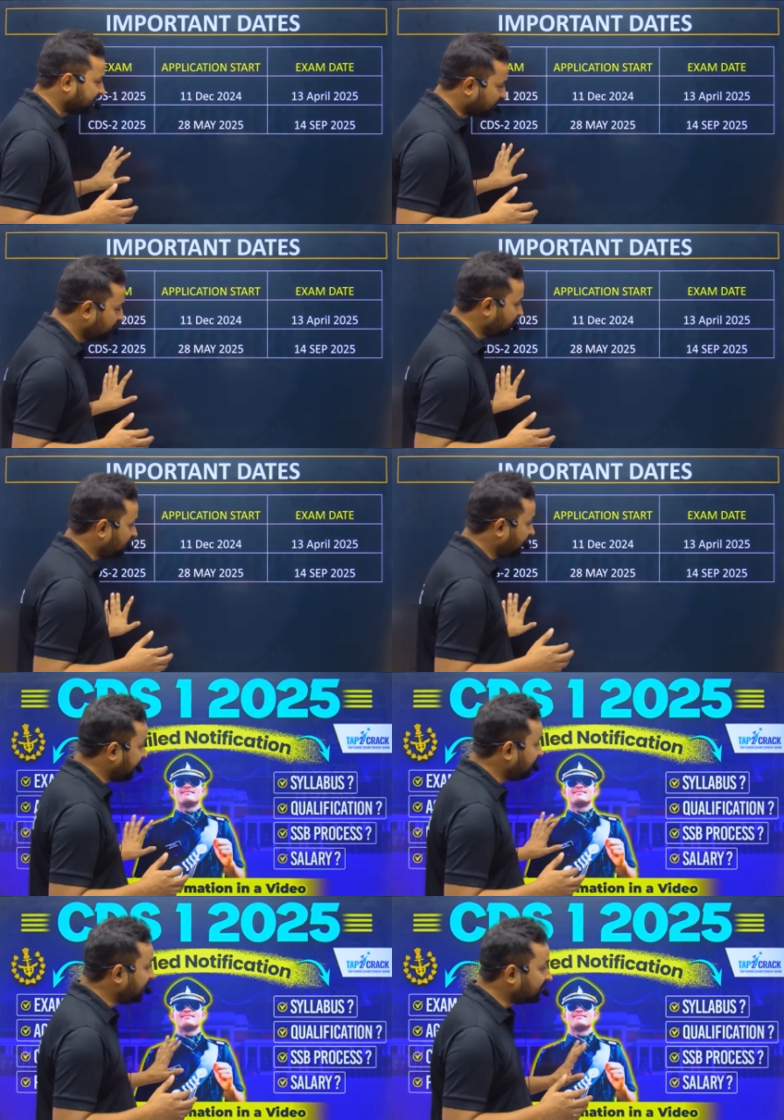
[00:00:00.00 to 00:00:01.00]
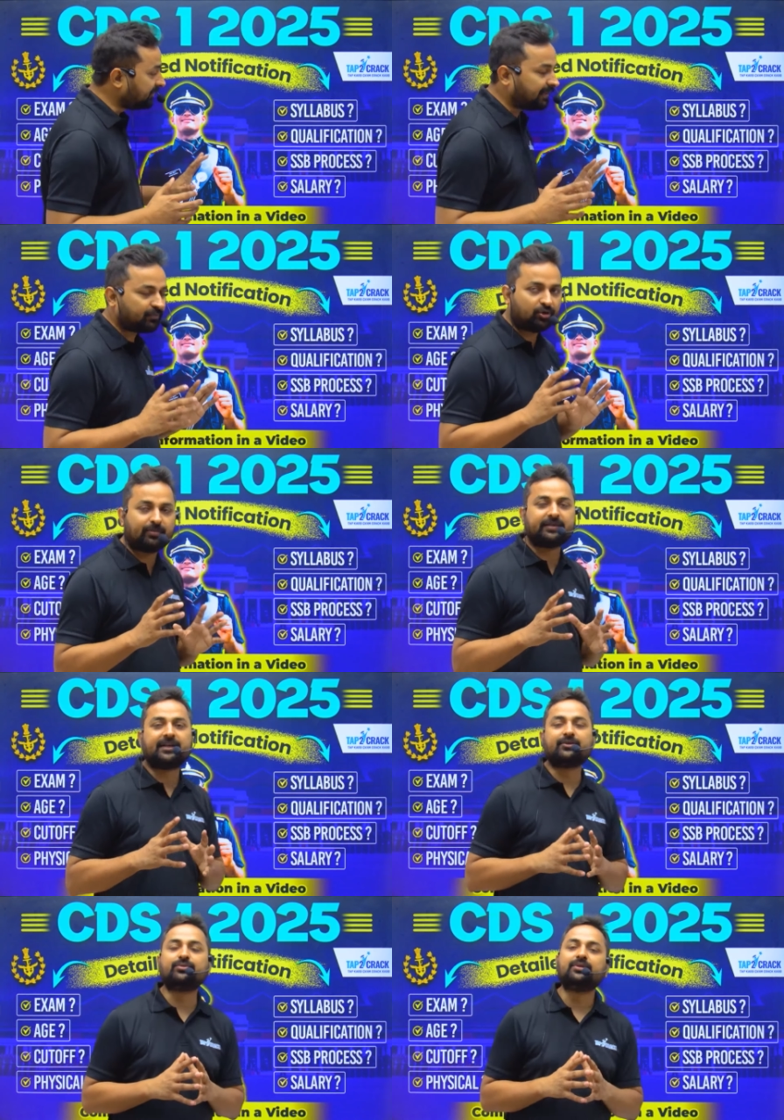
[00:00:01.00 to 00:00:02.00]
को और एक बात मैं आपको और
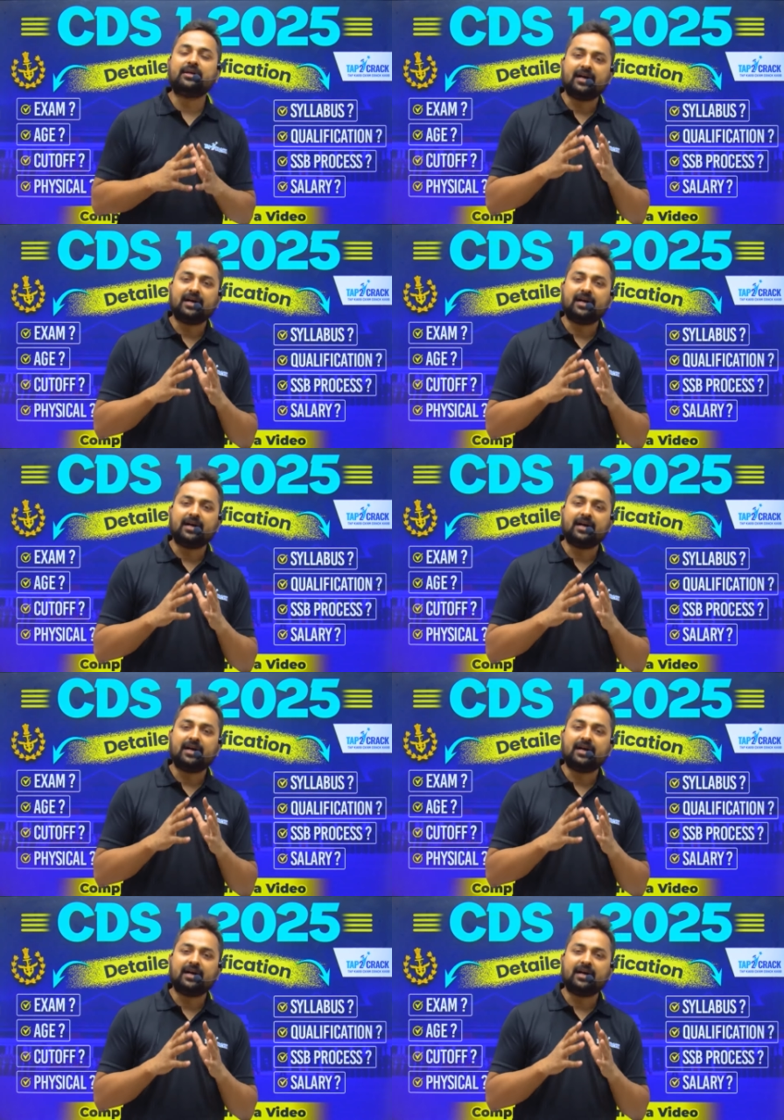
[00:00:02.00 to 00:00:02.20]
बता दूं